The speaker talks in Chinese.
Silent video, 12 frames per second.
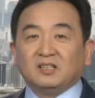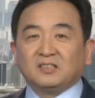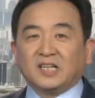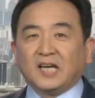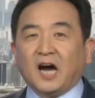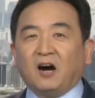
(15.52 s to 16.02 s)

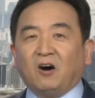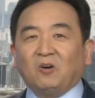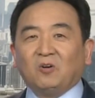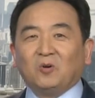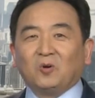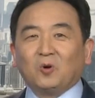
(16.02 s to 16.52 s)
大家
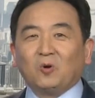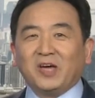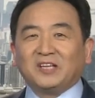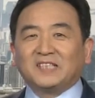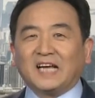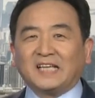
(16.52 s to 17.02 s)
好，欢
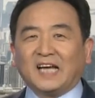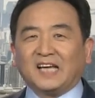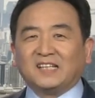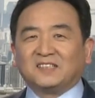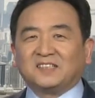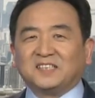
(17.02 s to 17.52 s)
迎大家
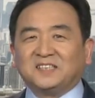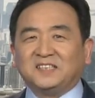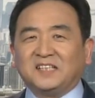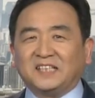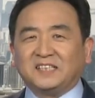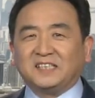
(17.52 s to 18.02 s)
来到今
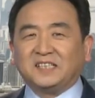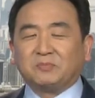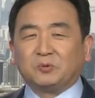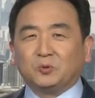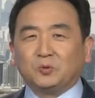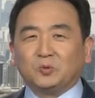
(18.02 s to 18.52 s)
日点击节
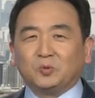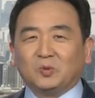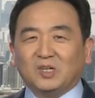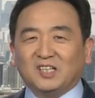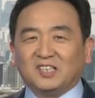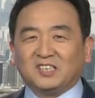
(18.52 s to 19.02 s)
目，
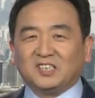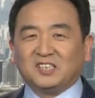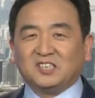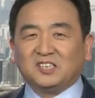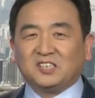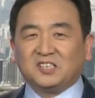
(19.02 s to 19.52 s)
我
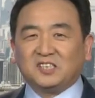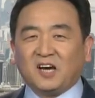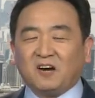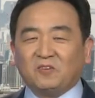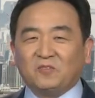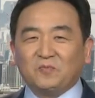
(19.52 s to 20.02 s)
是石
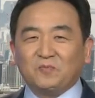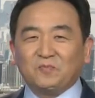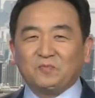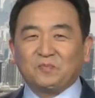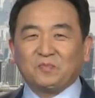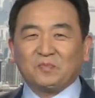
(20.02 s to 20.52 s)
涛。
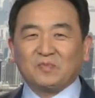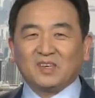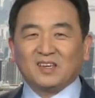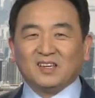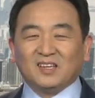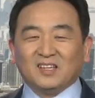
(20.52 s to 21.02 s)

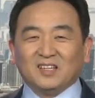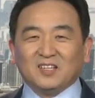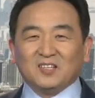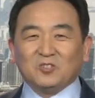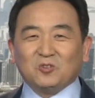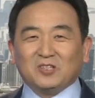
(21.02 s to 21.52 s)

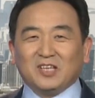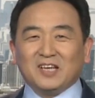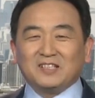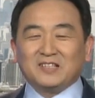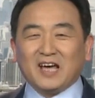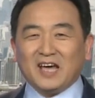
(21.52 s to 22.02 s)
昨
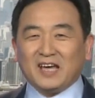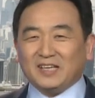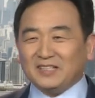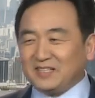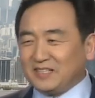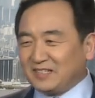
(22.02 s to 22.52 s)
天在
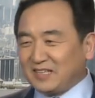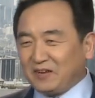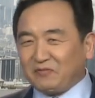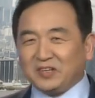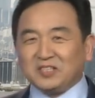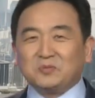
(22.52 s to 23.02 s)
在
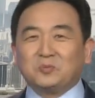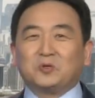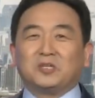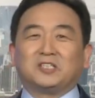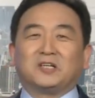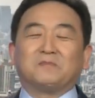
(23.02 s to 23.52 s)

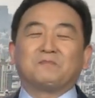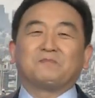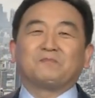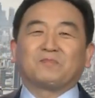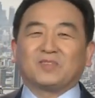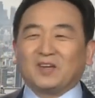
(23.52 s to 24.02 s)
Facebook 上，
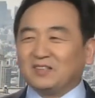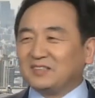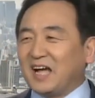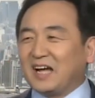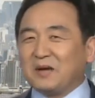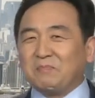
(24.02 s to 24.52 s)

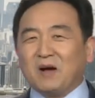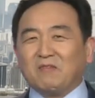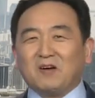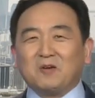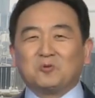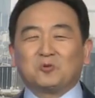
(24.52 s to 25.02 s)
大概傍
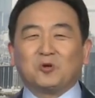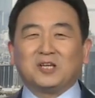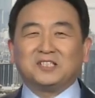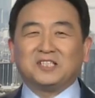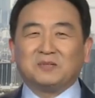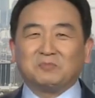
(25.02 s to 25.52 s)
晚我
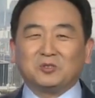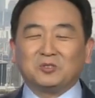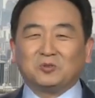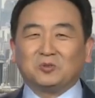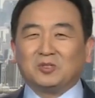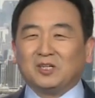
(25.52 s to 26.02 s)
传节目的
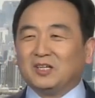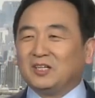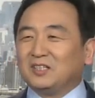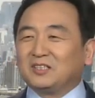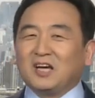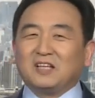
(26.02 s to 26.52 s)
时候，
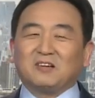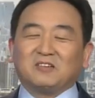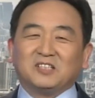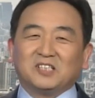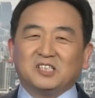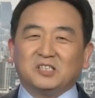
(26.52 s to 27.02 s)
看到
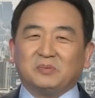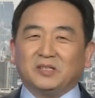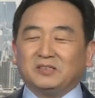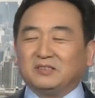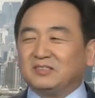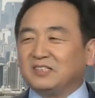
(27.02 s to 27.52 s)
一个视
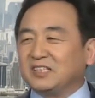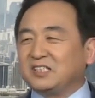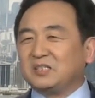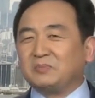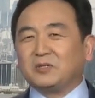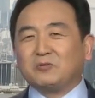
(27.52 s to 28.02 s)
频。这个
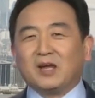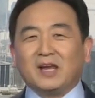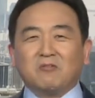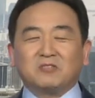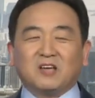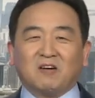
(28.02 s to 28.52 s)
视频原
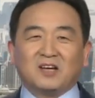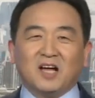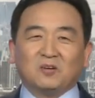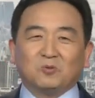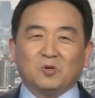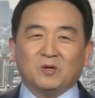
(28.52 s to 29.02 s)
来我早
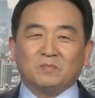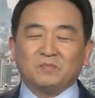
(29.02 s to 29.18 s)
看过，